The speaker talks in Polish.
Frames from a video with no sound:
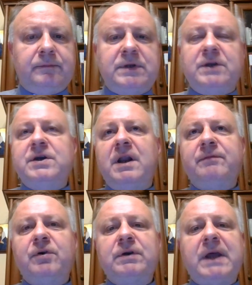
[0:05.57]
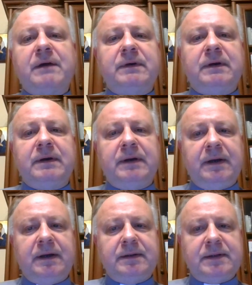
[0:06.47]
Niedziela w oktawie
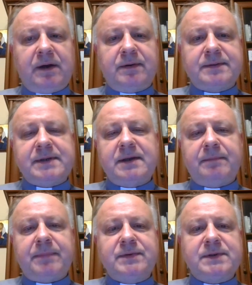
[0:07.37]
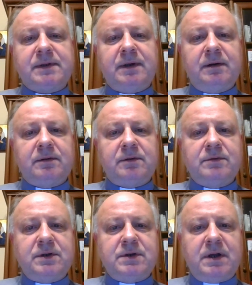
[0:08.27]
Narodzenia Pańskiego to
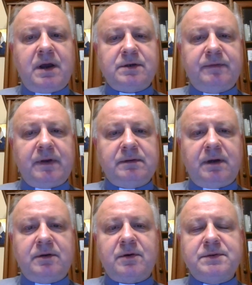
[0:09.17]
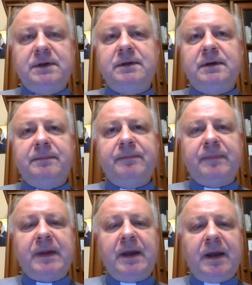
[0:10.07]
niedziela świętej rodziny
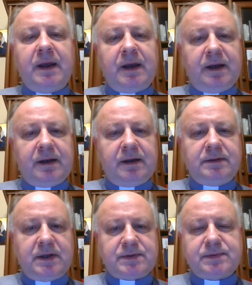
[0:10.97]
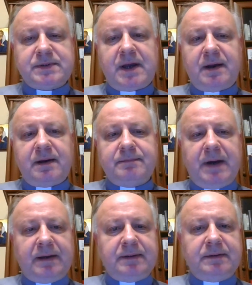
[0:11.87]
Jezusa,
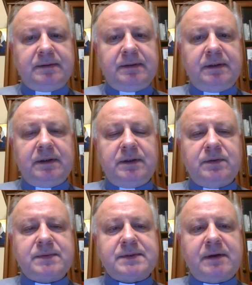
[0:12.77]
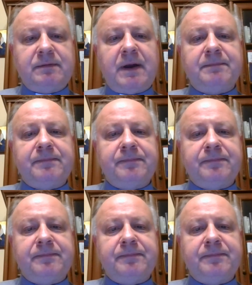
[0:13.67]
Maryi i Józefa.